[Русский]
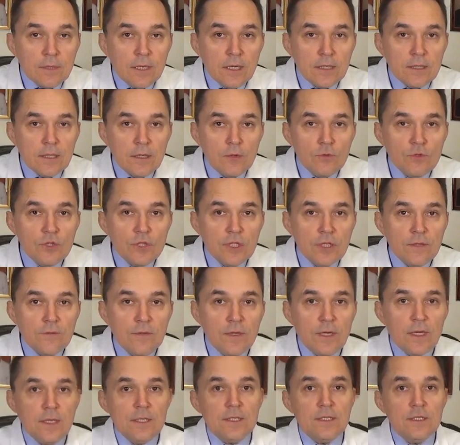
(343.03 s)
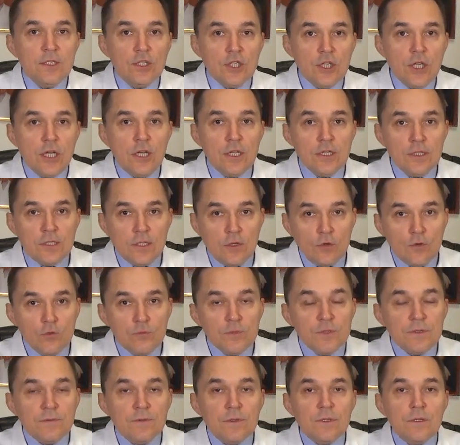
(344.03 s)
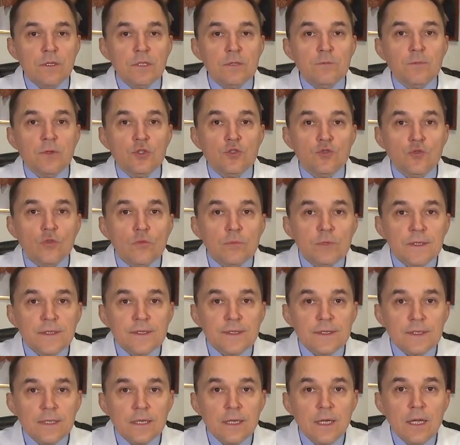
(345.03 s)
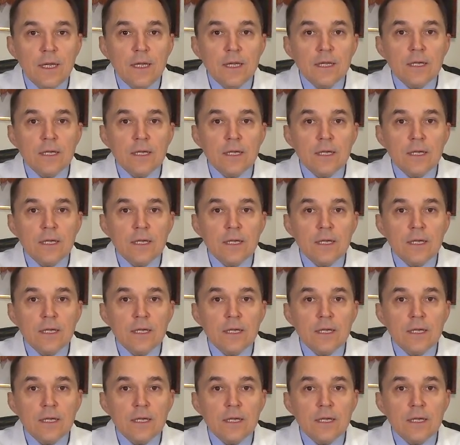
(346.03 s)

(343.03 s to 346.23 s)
когда у человека снижаются умственные способности,